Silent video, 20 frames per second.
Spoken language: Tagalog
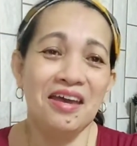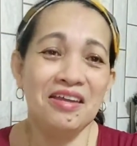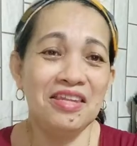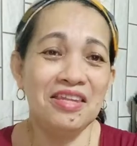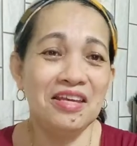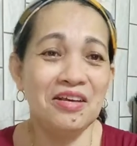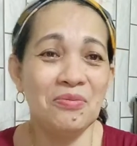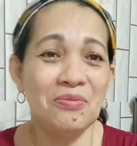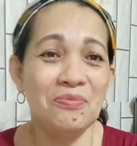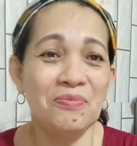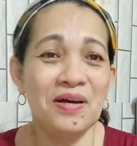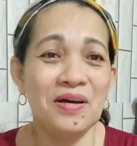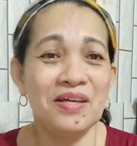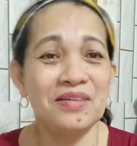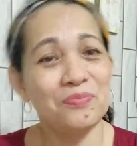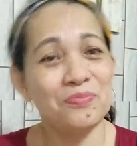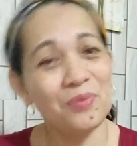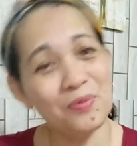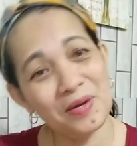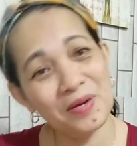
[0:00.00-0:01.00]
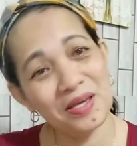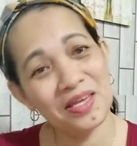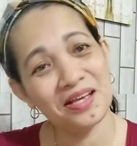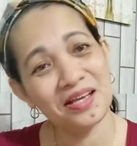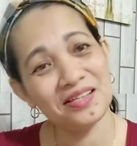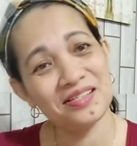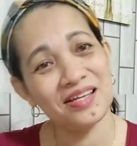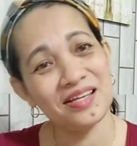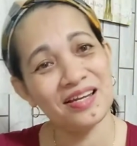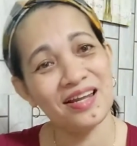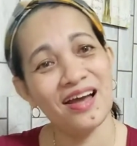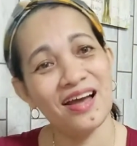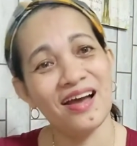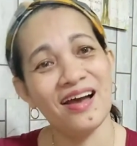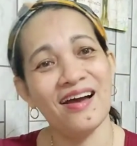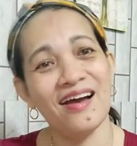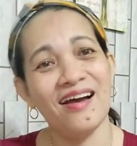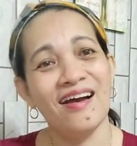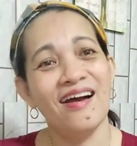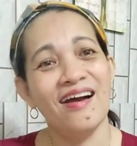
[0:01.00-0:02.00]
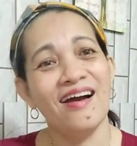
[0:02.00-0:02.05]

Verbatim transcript: eh, di kung pumayag siya na,